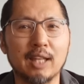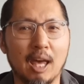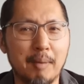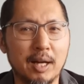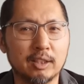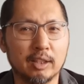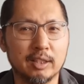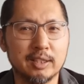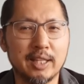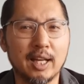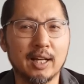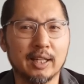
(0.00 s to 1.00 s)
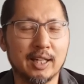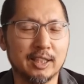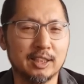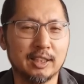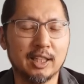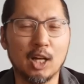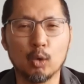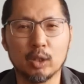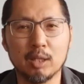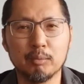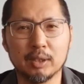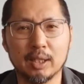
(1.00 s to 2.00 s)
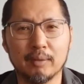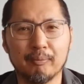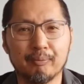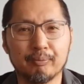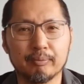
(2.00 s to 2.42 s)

개방적인 생각이 가질 때 나오게 됩니다.